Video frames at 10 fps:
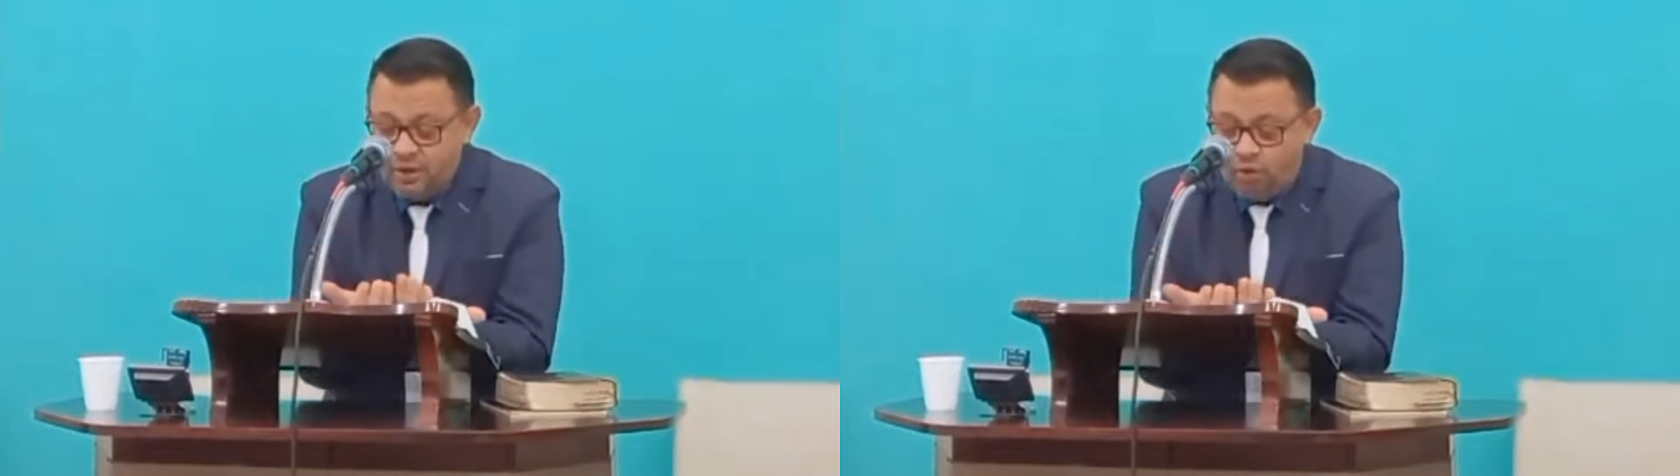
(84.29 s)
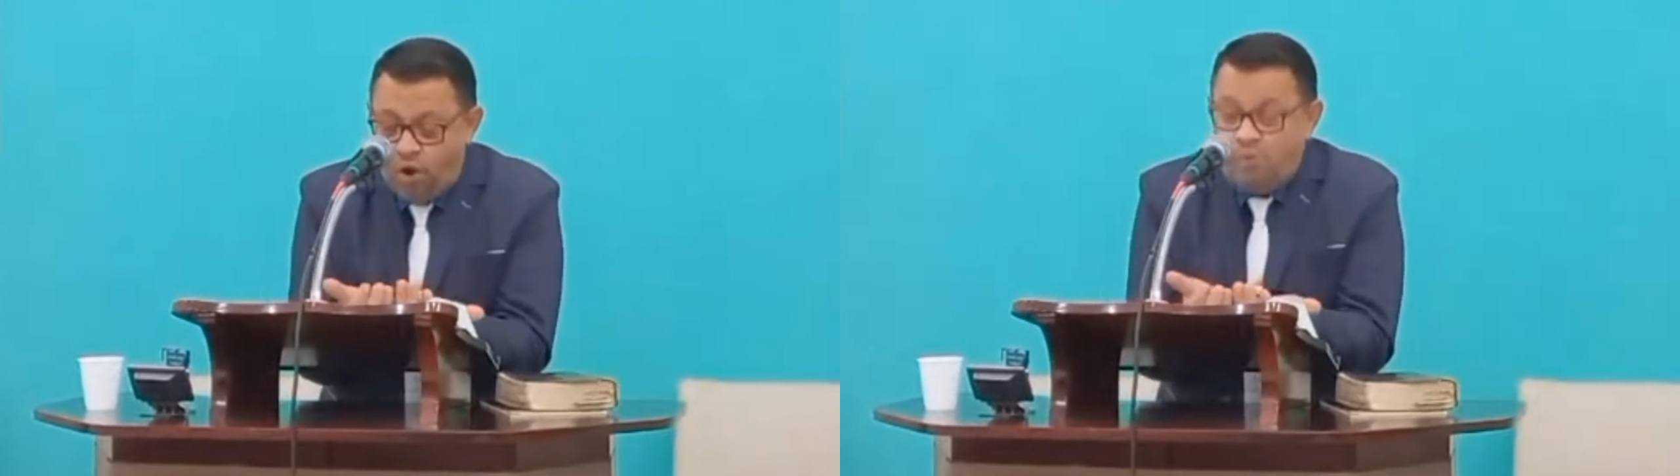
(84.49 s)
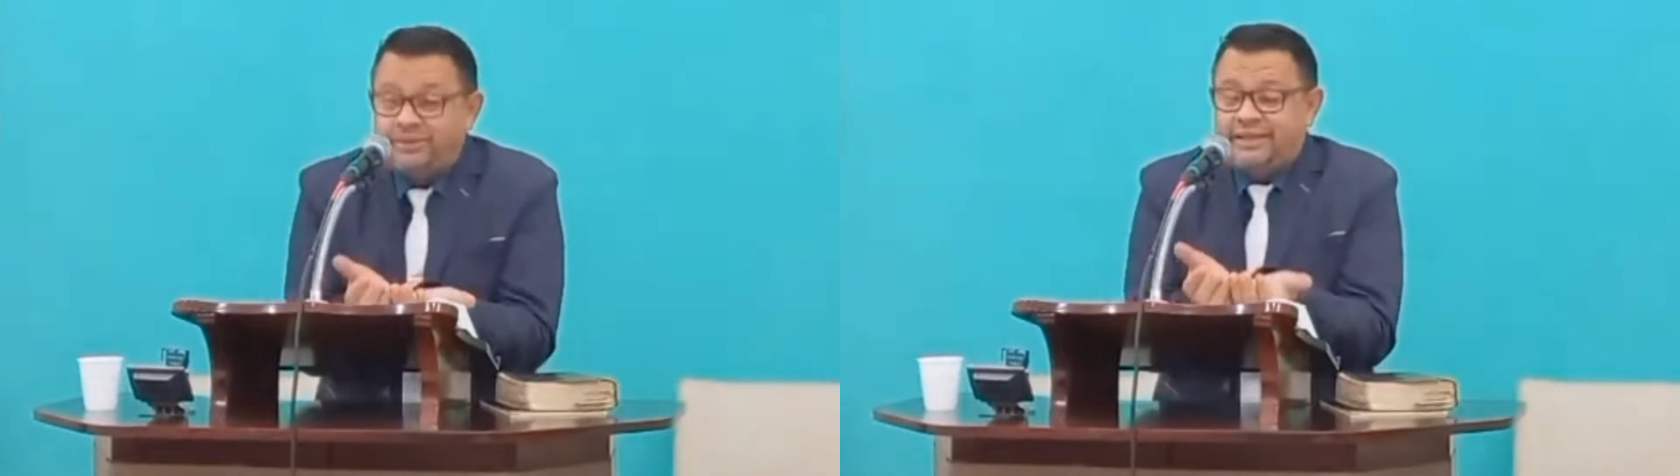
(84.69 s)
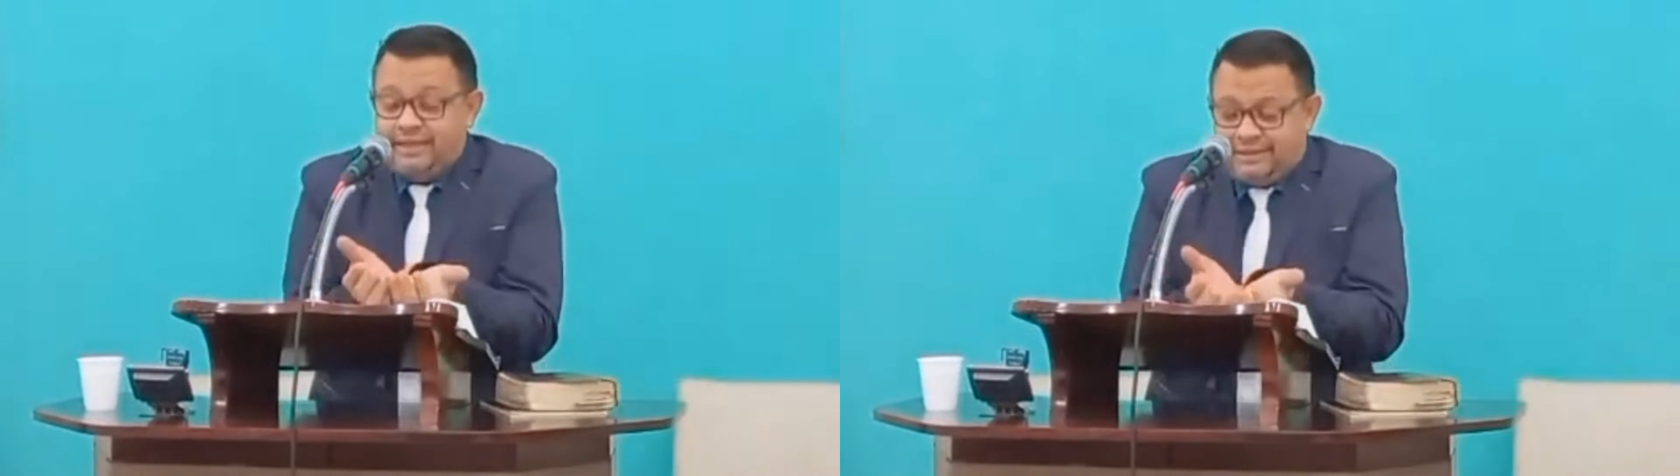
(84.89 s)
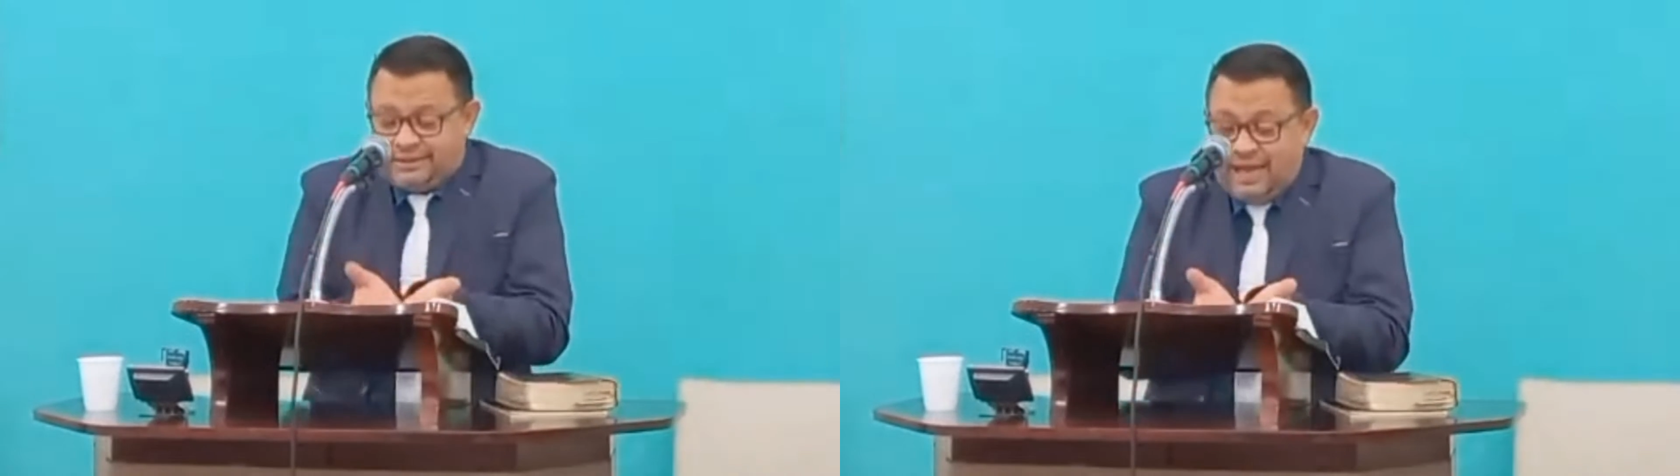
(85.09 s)
como você
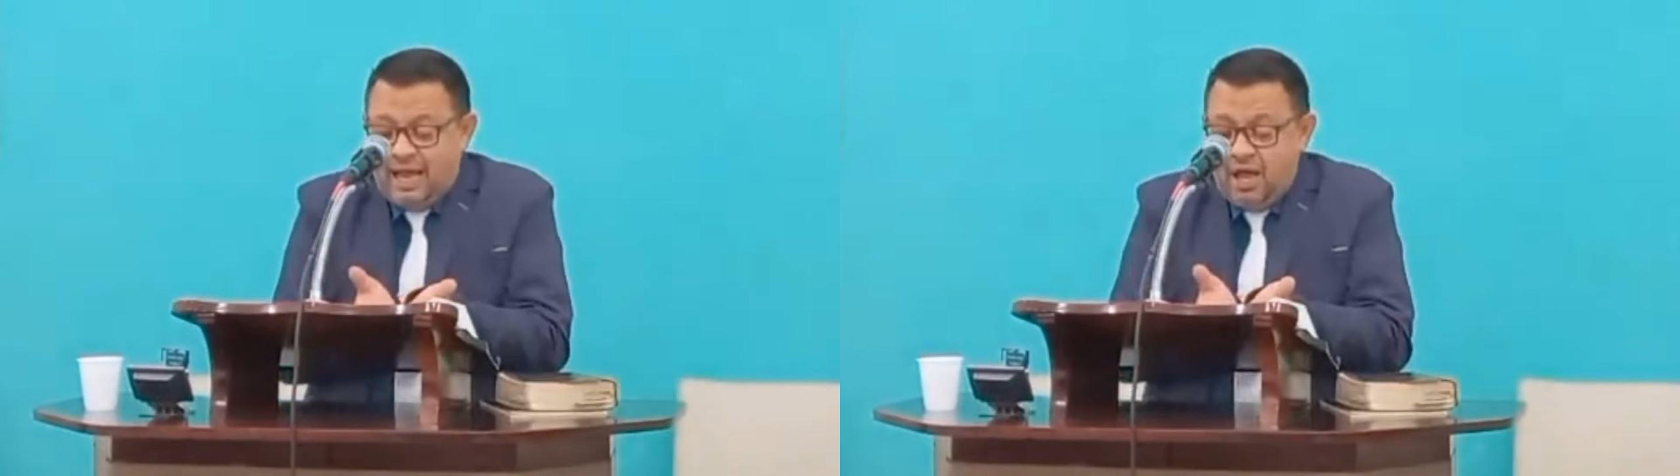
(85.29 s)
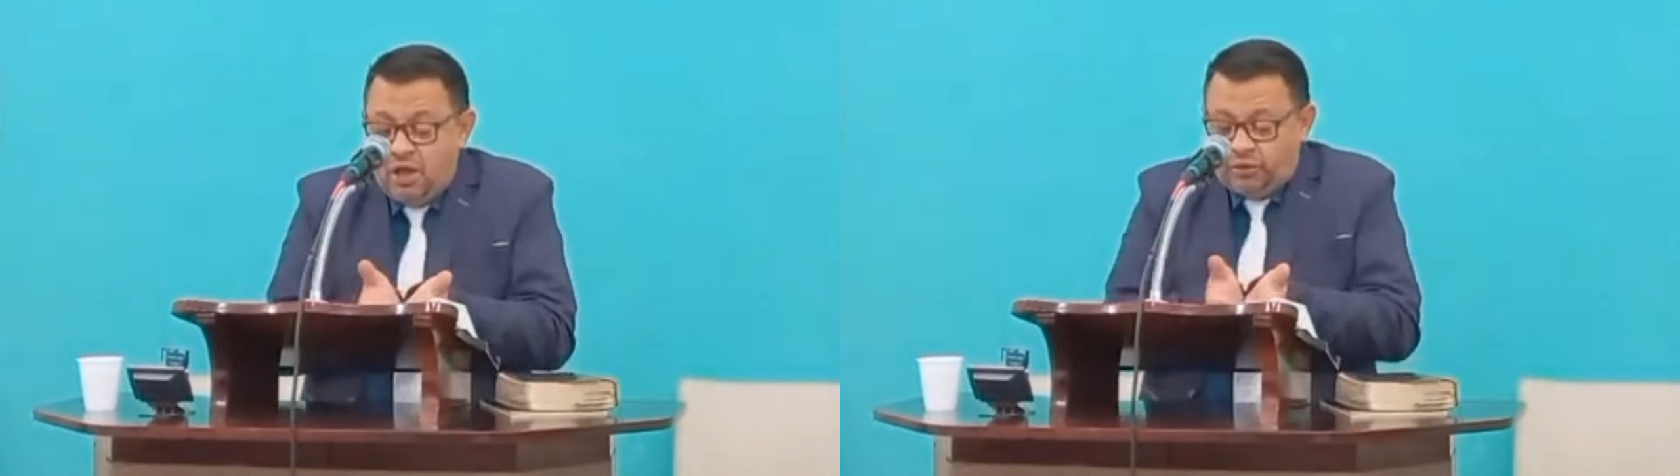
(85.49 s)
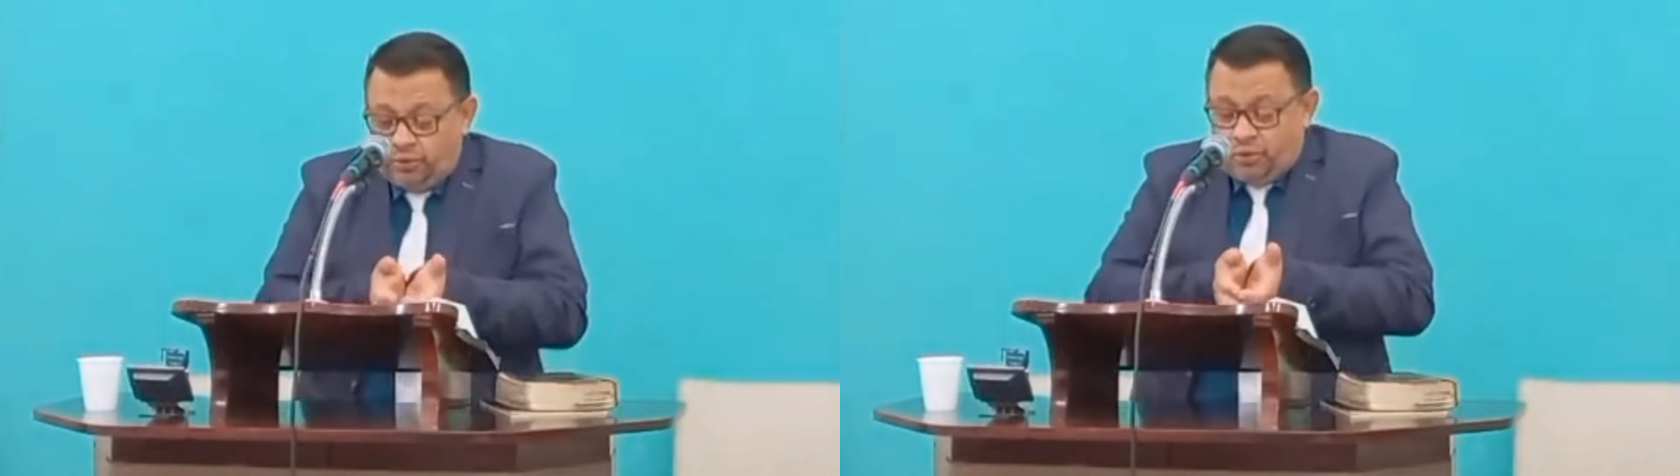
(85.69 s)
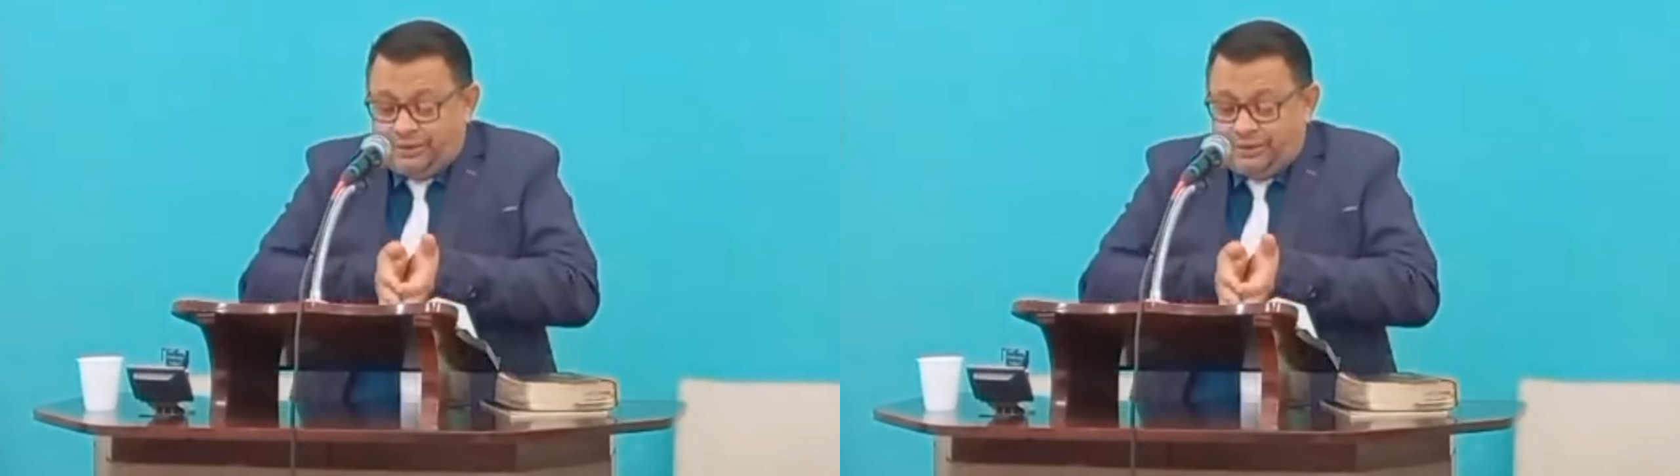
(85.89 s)
está no